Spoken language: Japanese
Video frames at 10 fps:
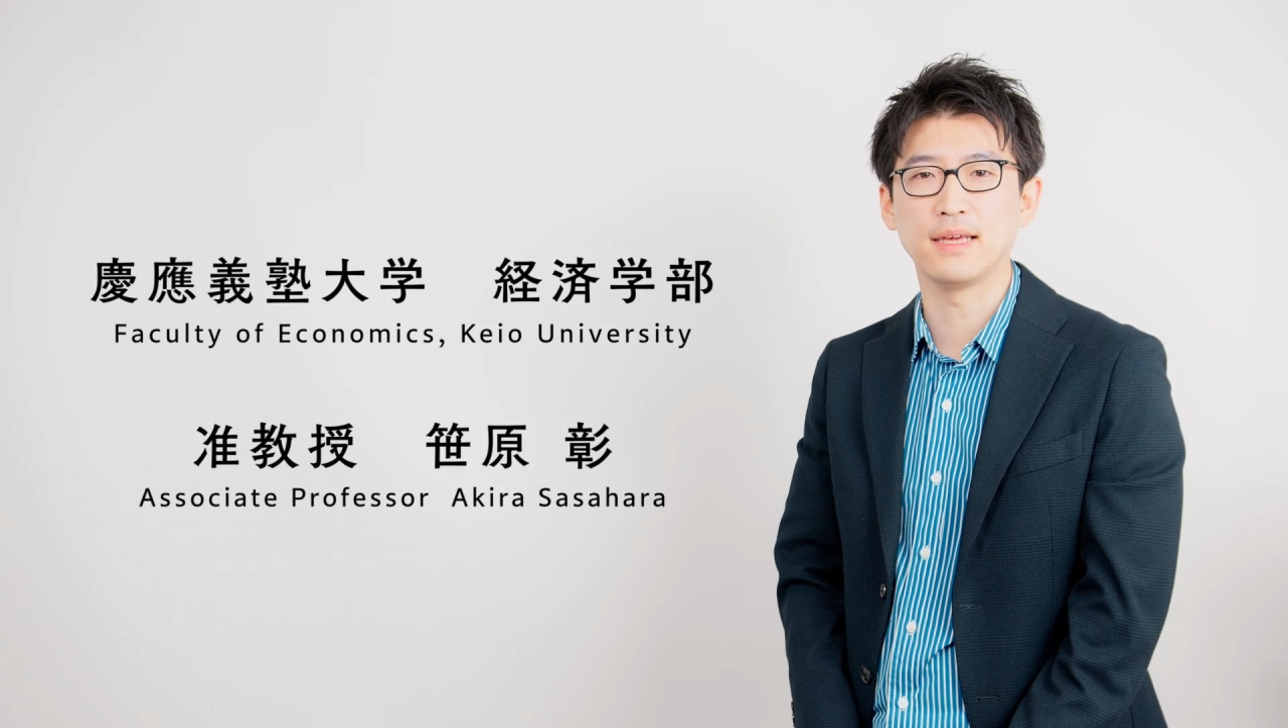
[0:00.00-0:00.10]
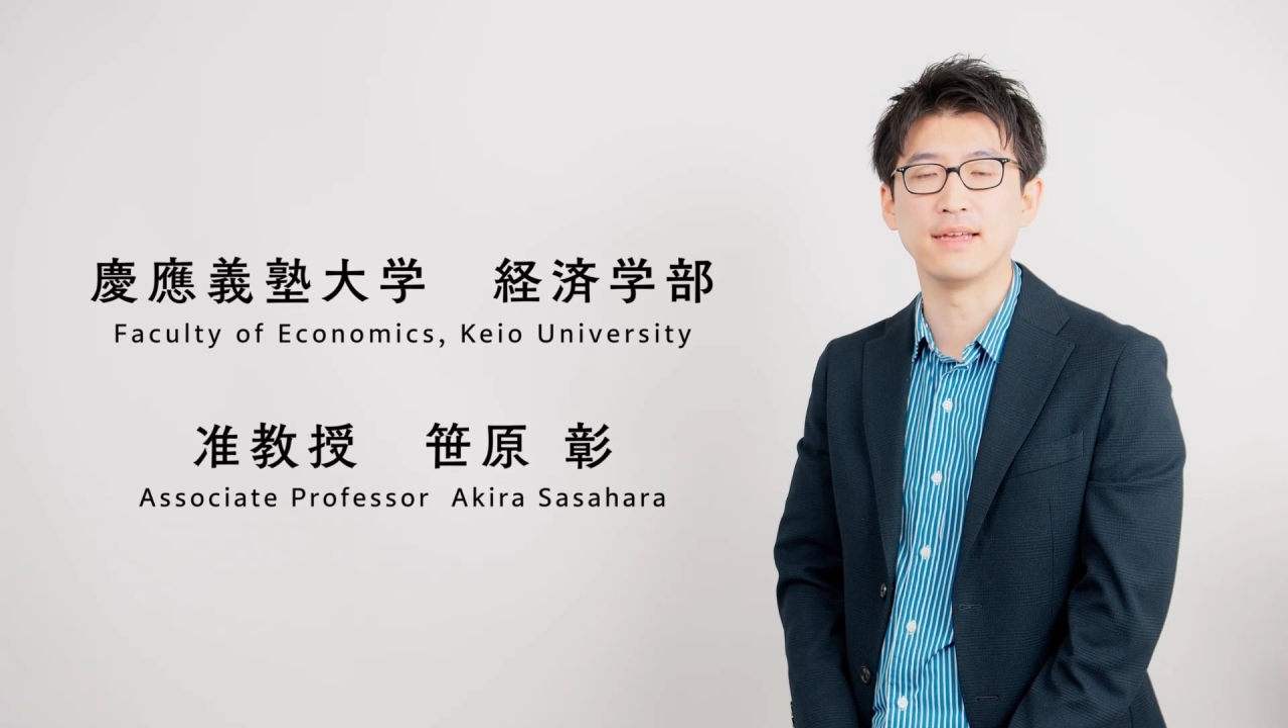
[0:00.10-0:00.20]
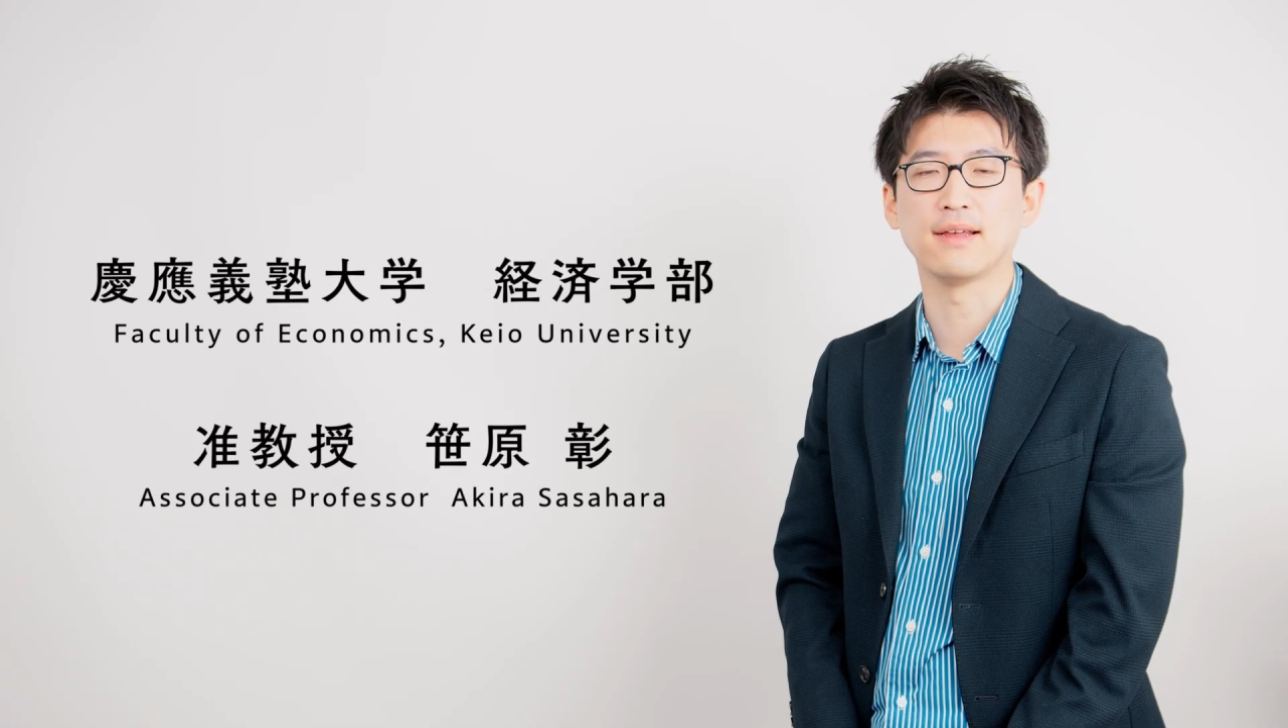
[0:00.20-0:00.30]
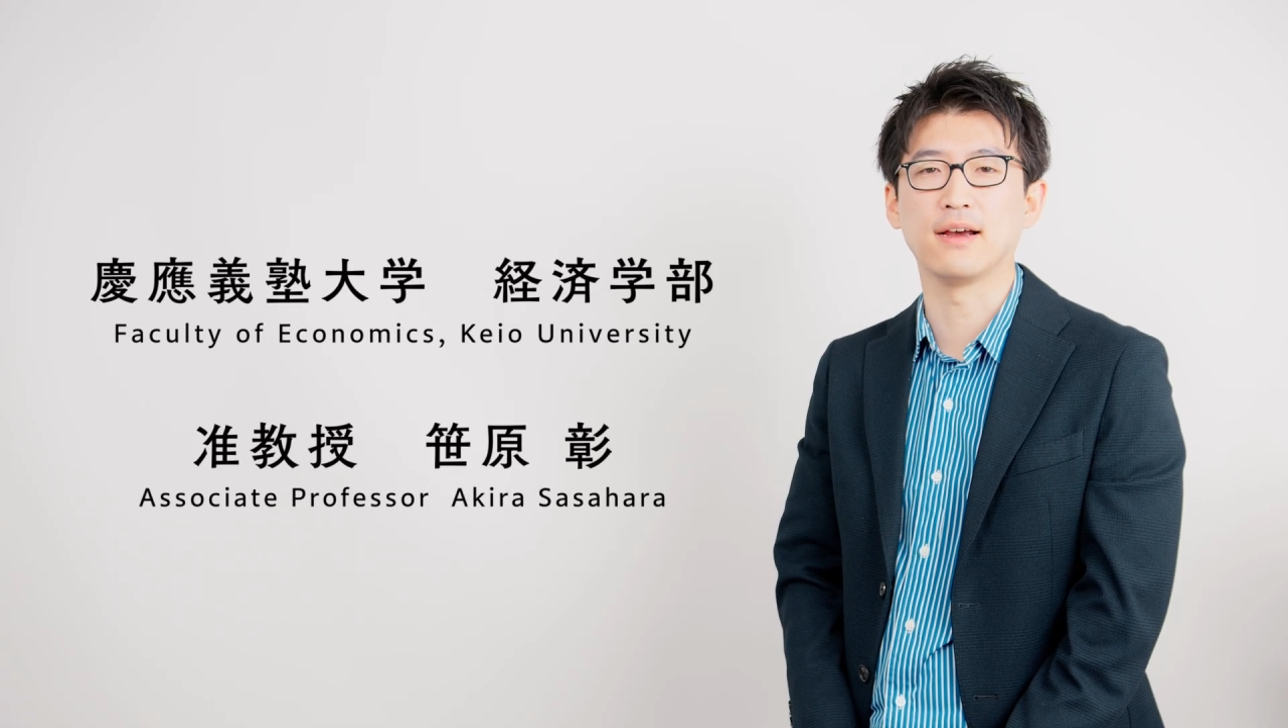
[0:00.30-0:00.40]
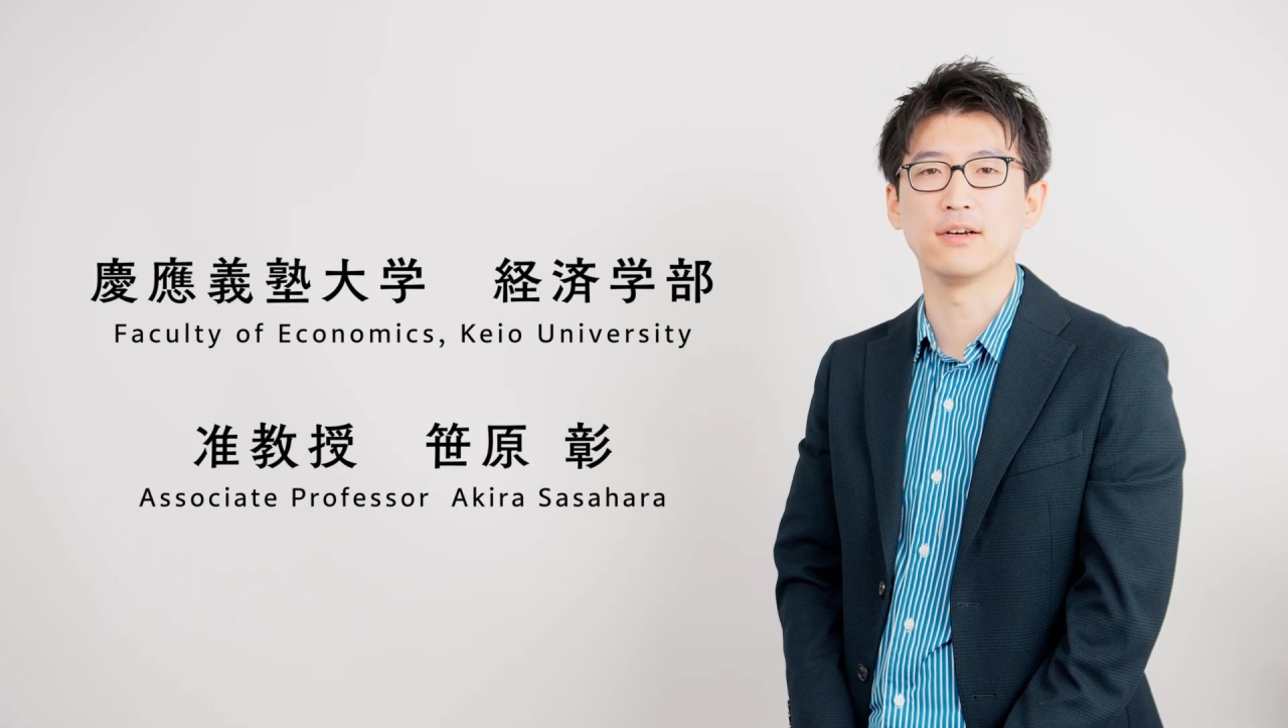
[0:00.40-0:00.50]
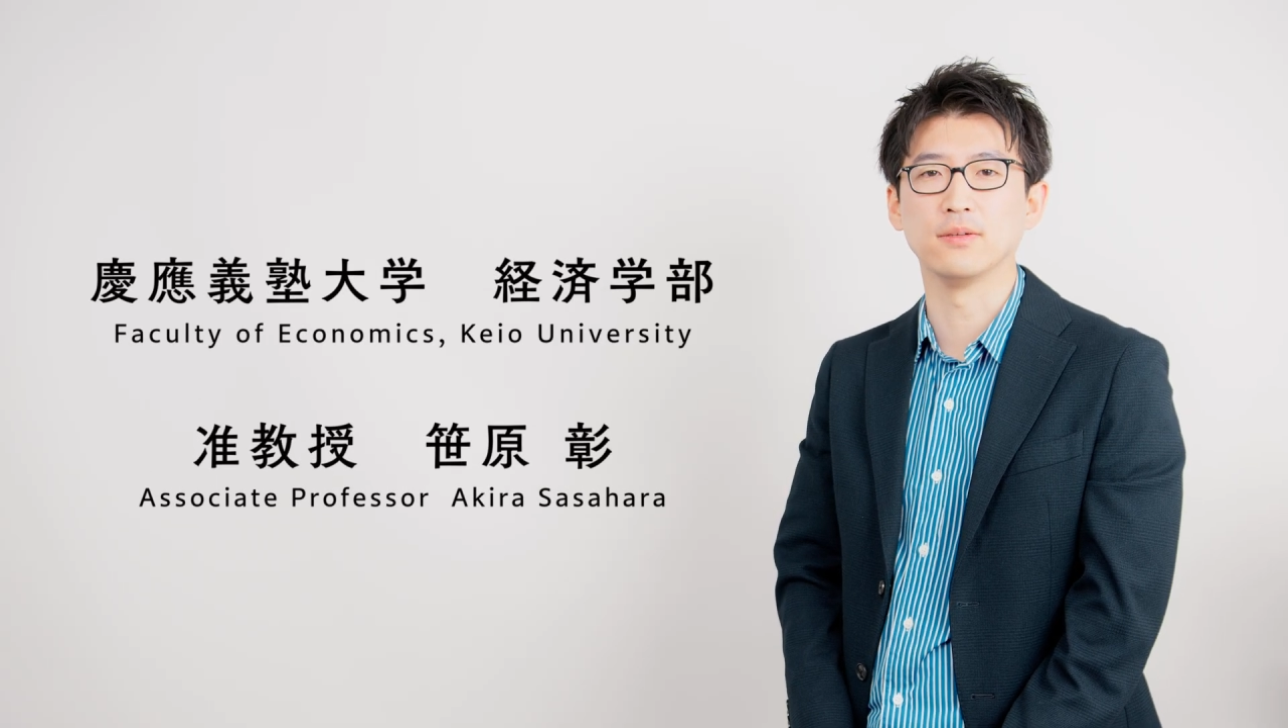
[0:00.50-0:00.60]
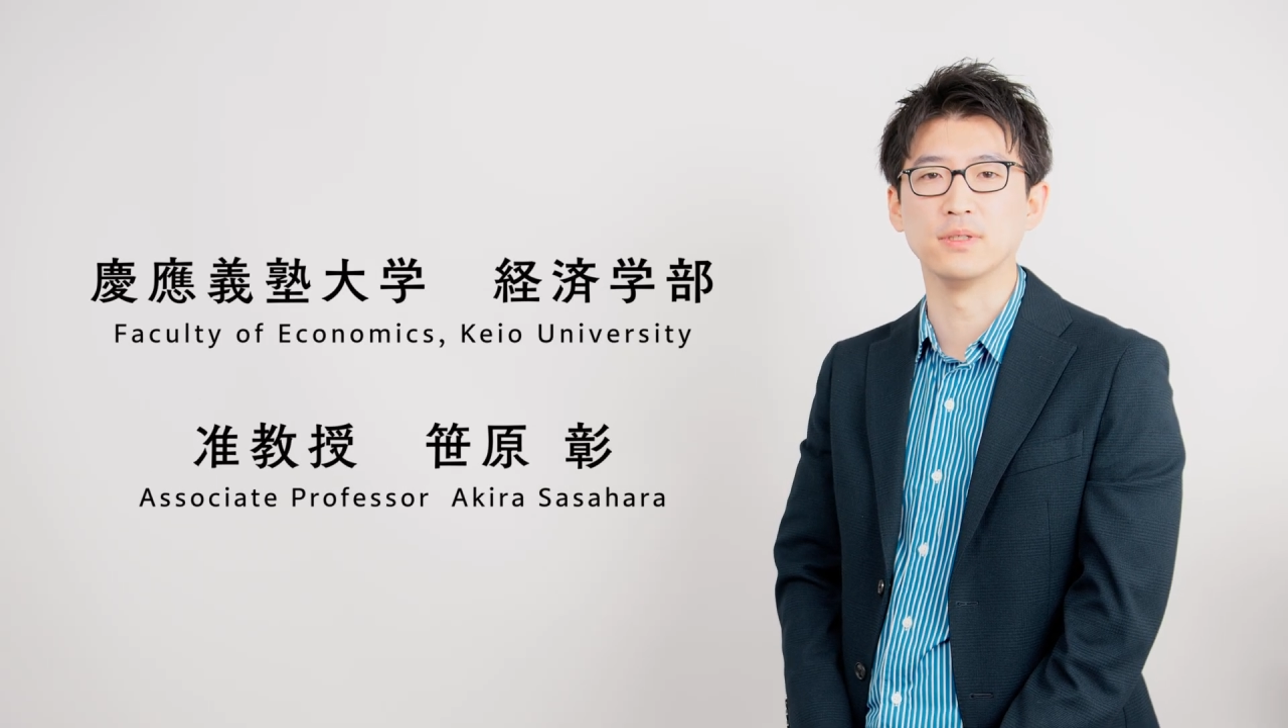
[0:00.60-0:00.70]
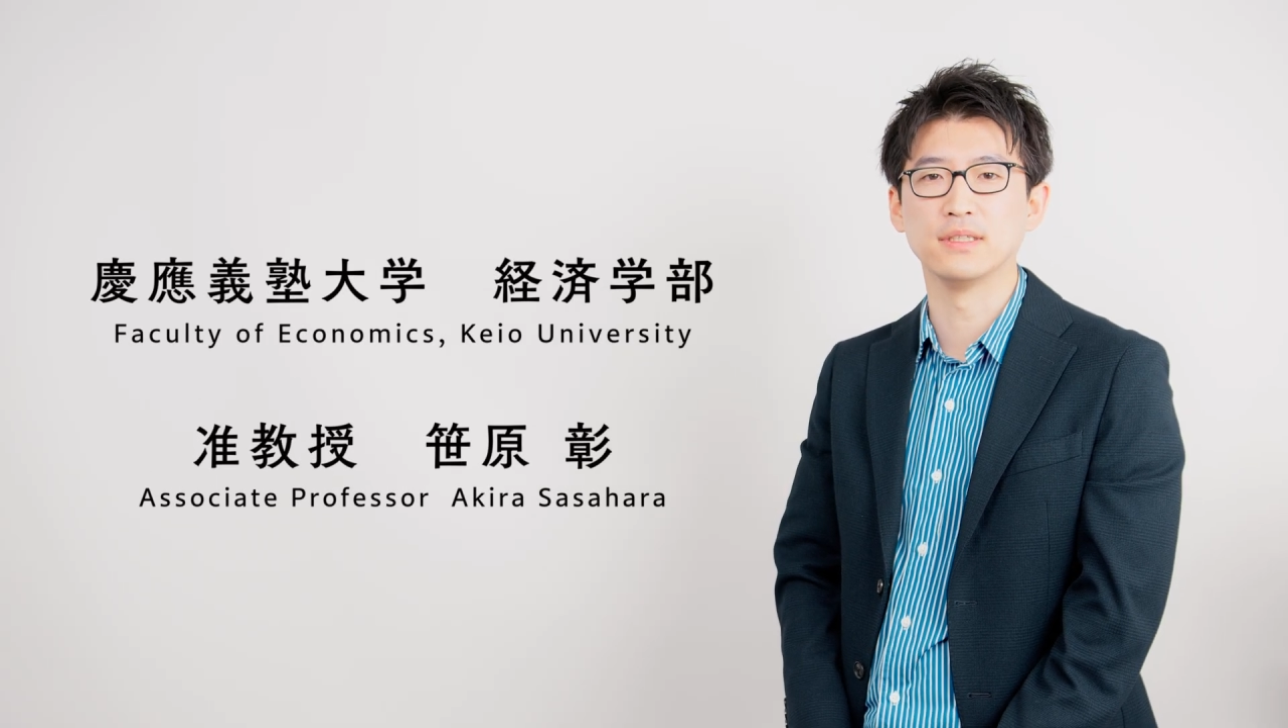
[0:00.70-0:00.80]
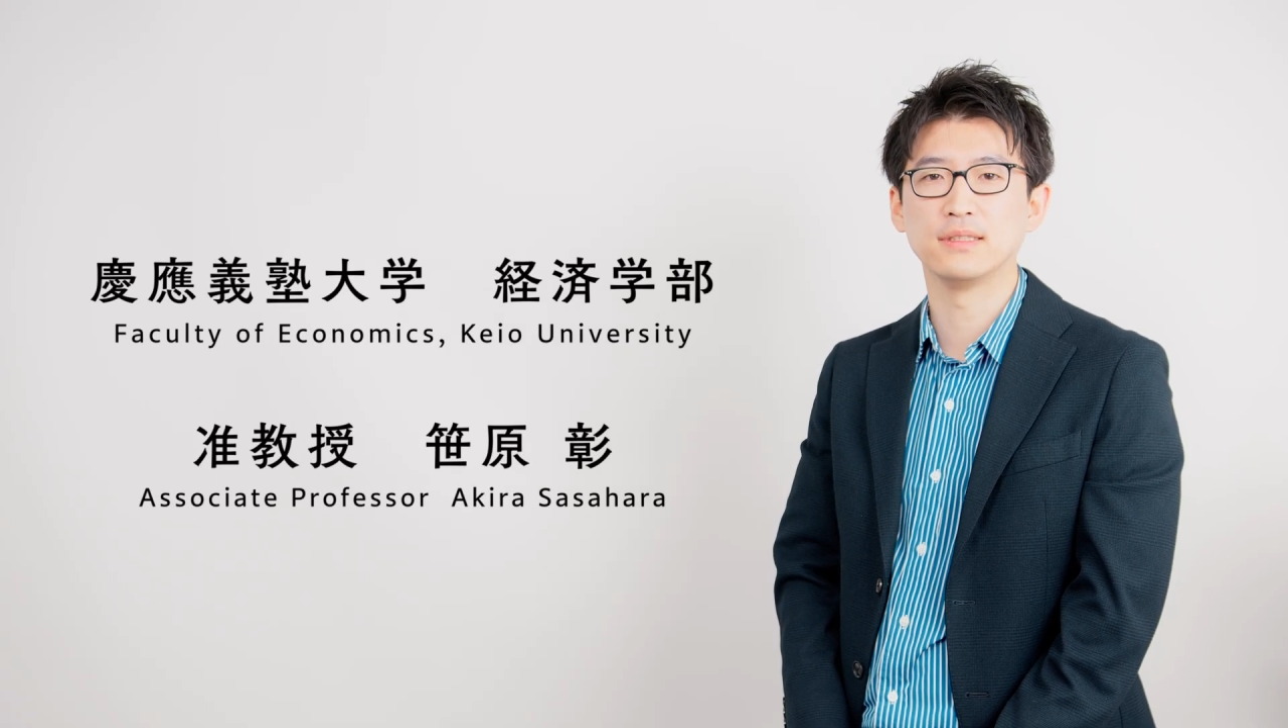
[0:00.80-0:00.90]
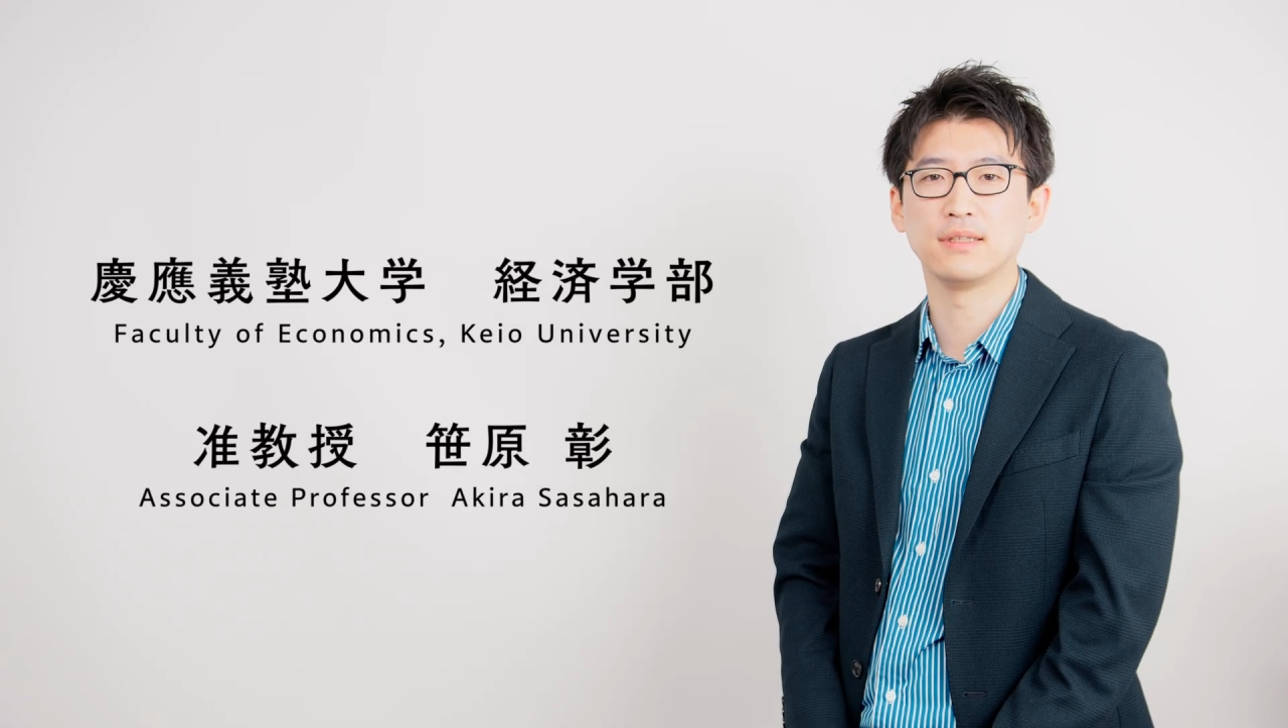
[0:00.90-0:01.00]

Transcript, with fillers: 経済学部